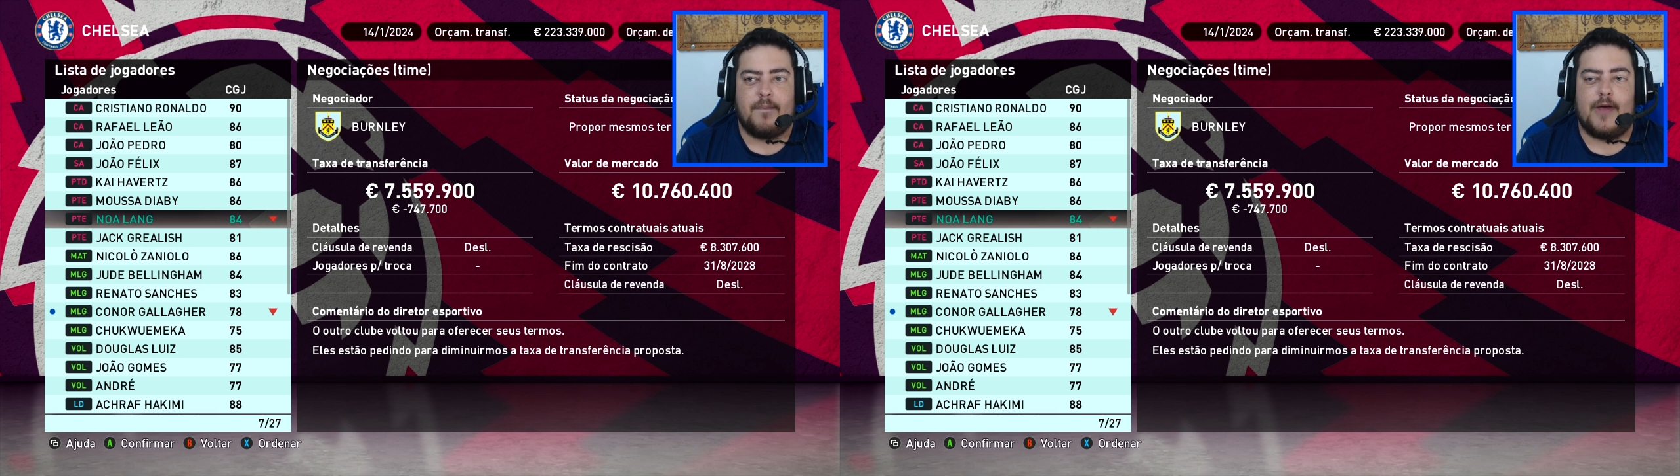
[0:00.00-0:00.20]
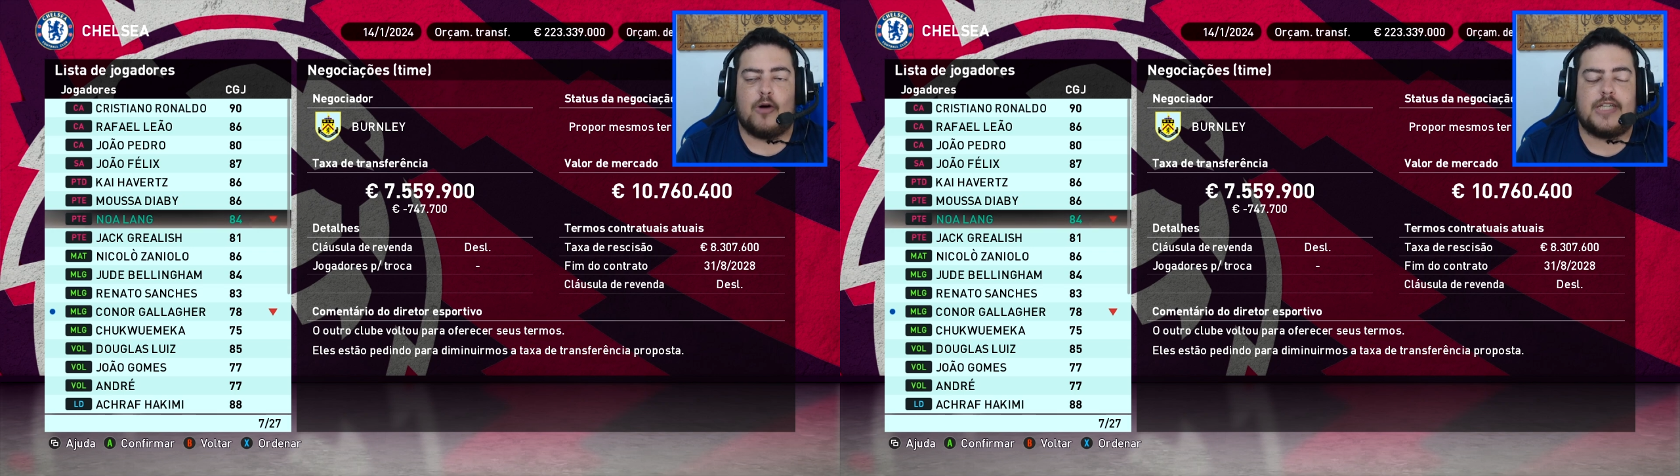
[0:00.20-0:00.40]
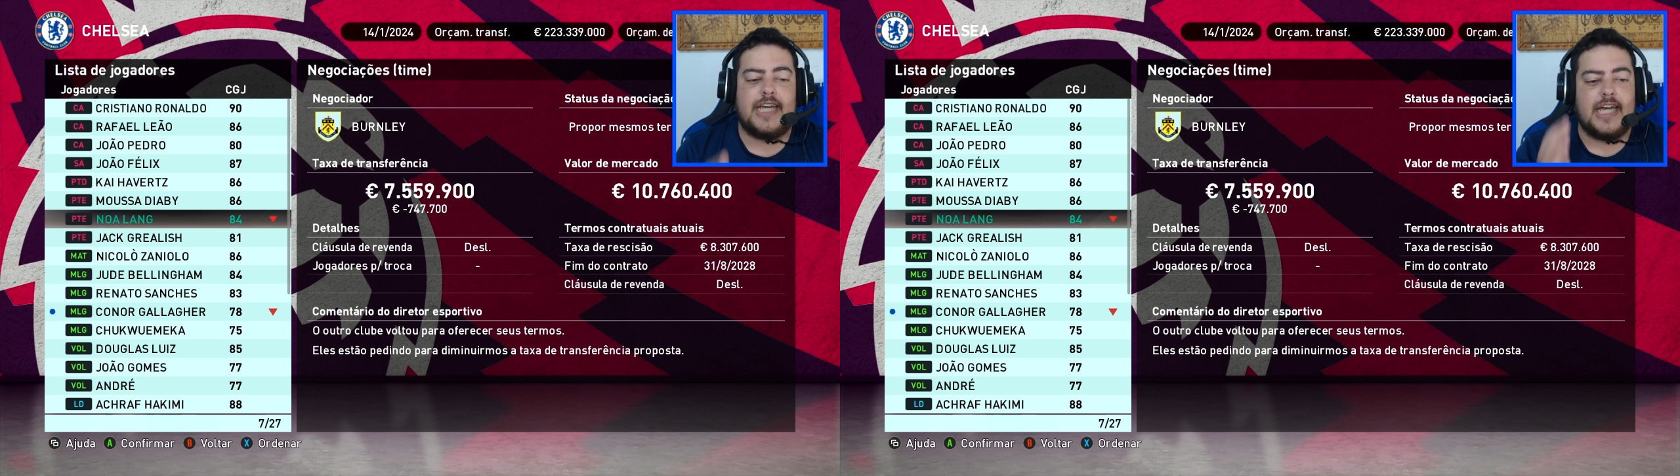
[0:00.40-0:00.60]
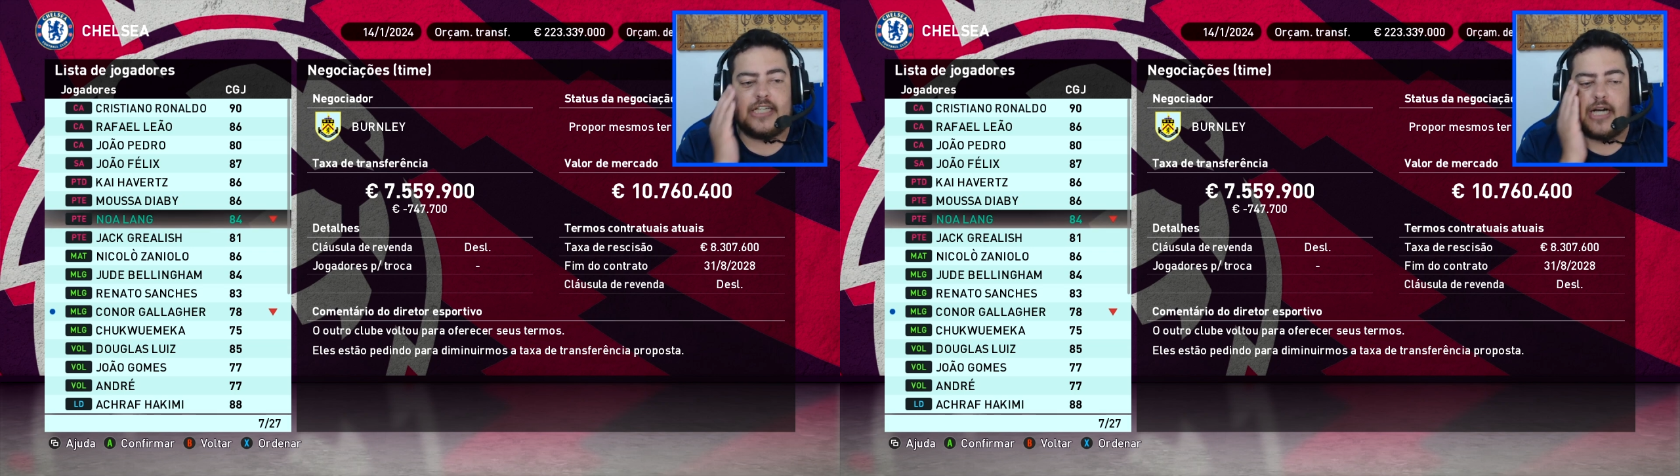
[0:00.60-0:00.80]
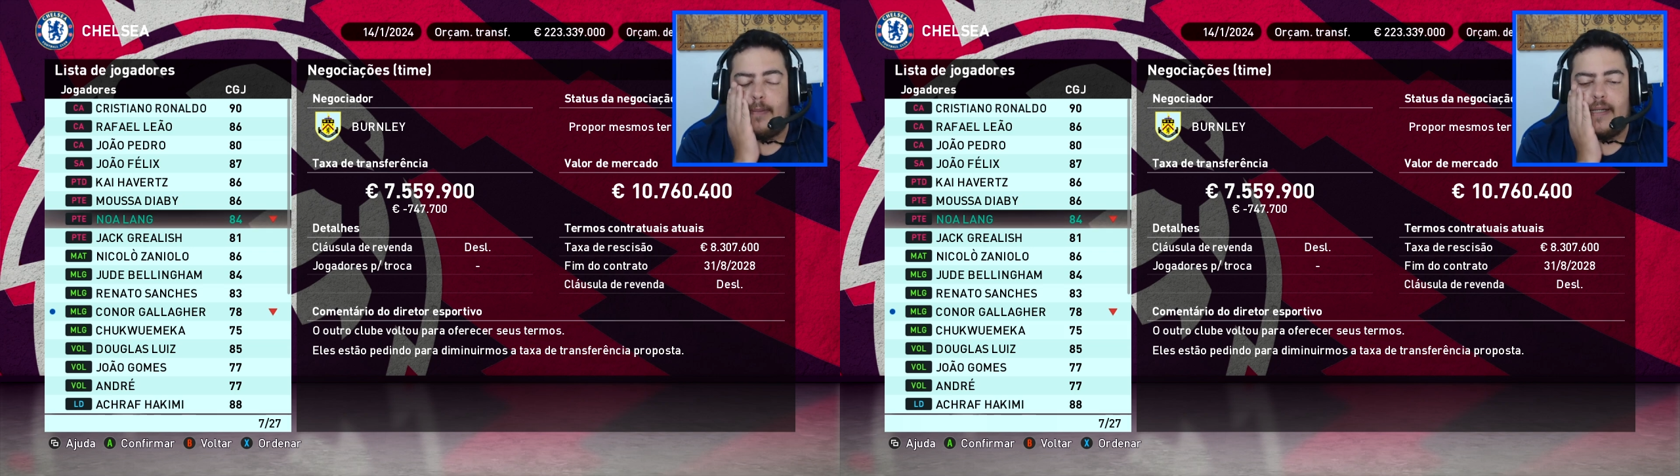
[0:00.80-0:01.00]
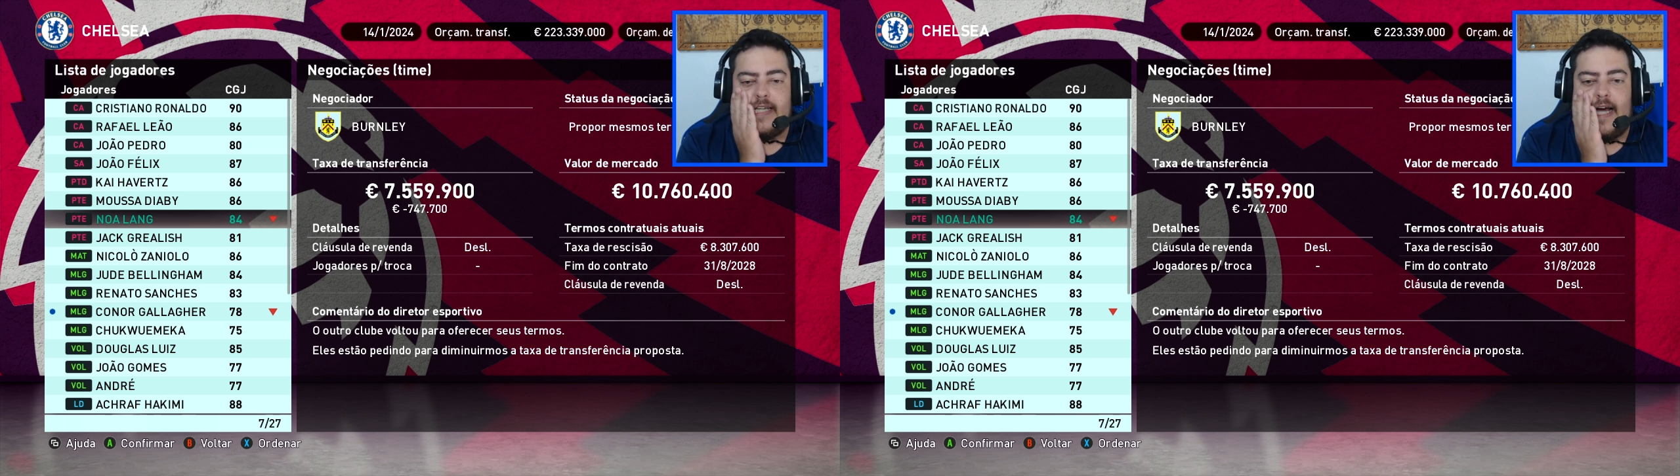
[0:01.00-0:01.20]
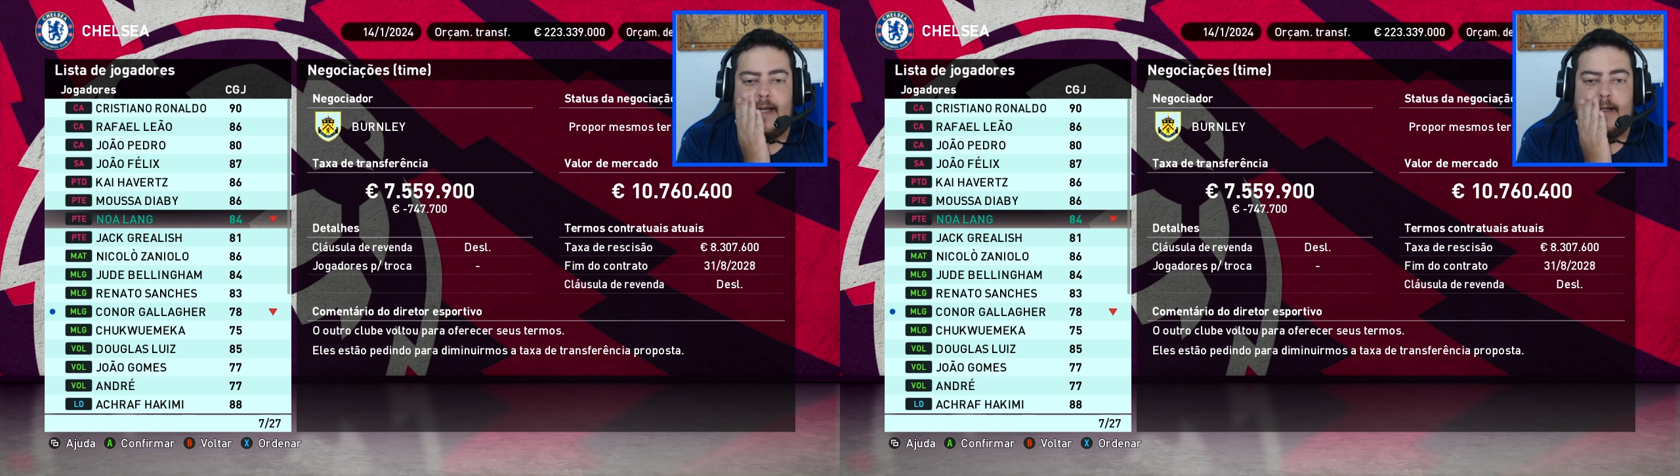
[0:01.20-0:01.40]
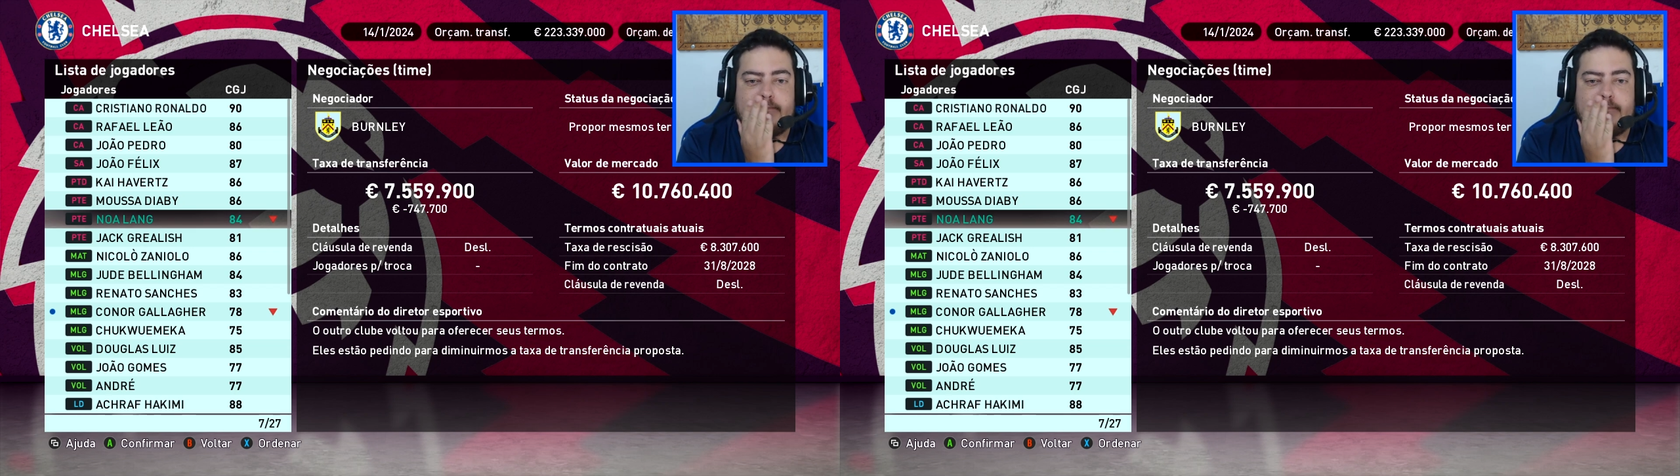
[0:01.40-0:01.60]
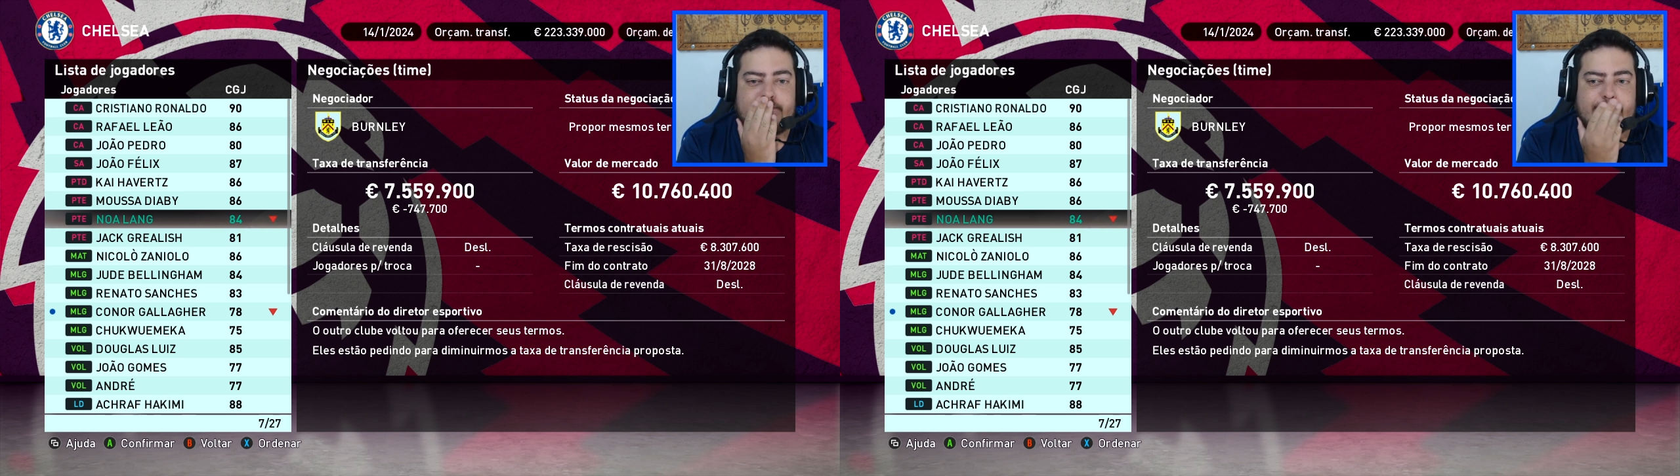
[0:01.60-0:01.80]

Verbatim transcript: E é o seguinte, rapaziada.